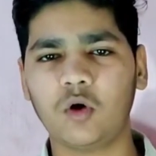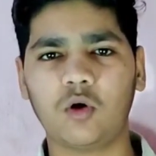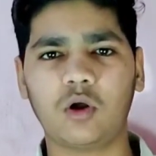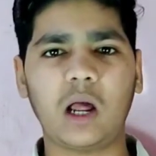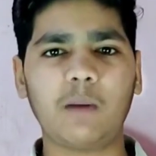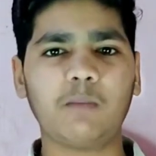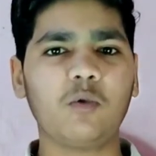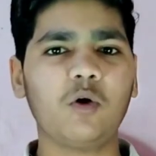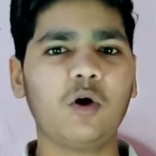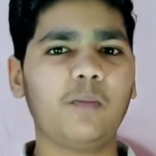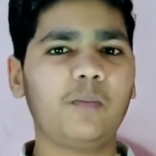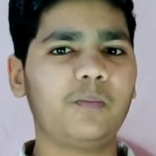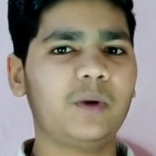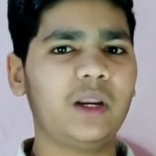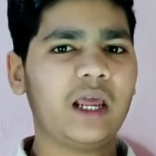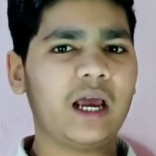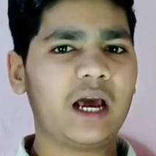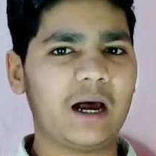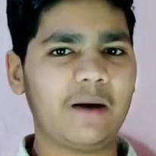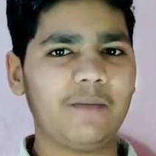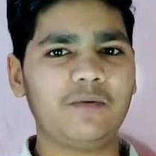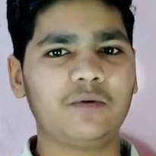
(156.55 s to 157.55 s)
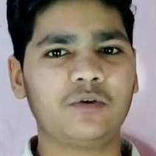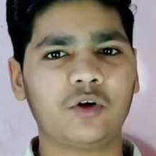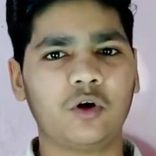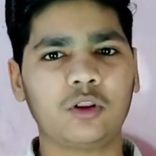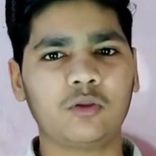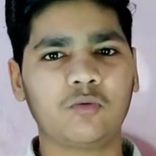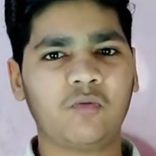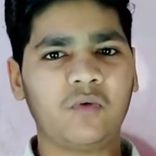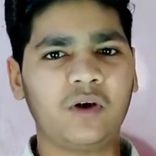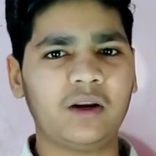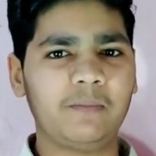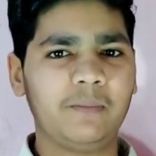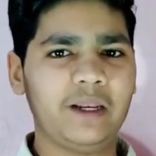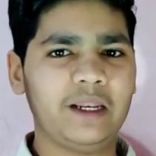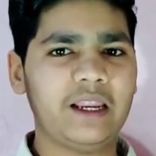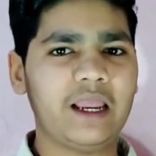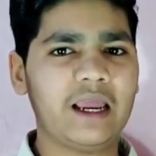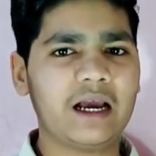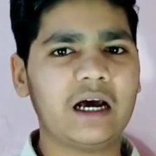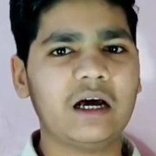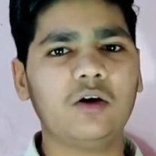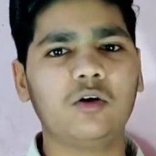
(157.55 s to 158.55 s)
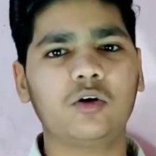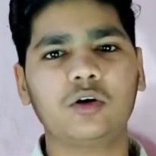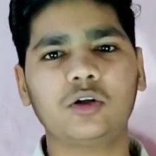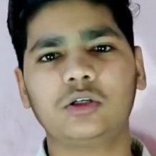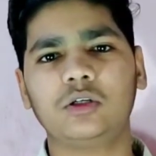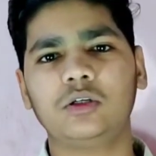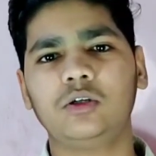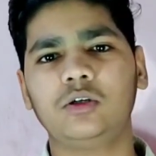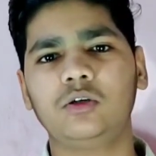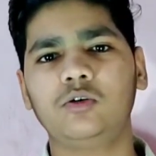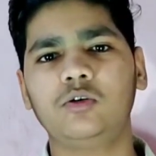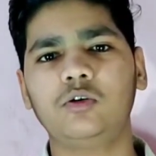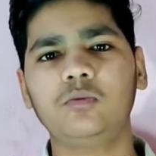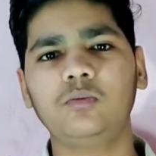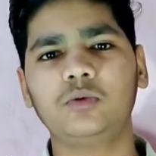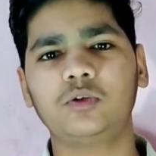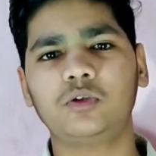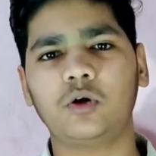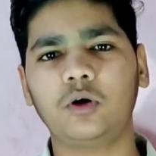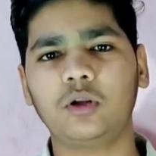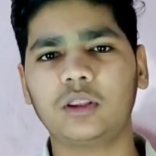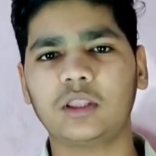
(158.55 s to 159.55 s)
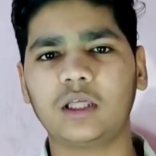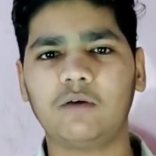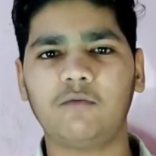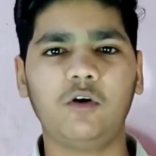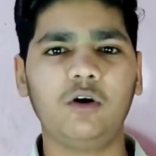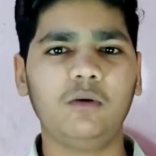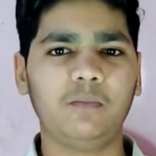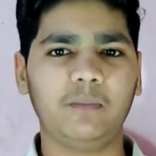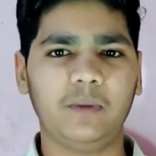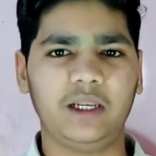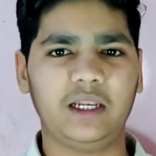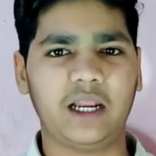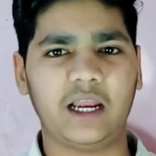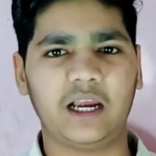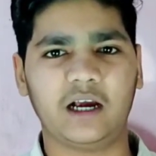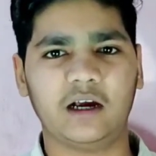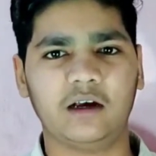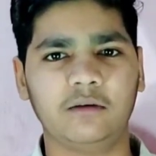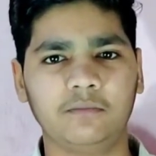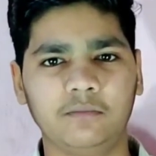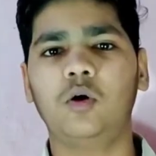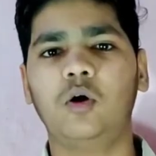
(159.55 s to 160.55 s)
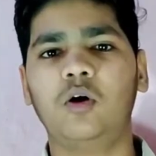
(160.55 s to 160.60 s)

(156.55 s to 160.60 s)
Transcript: और आपको अपने आप शॉर्ट्स फंड मिल जाएगा और यूट्यूब शॉर्ट्स अवार्ड मिल जाएगा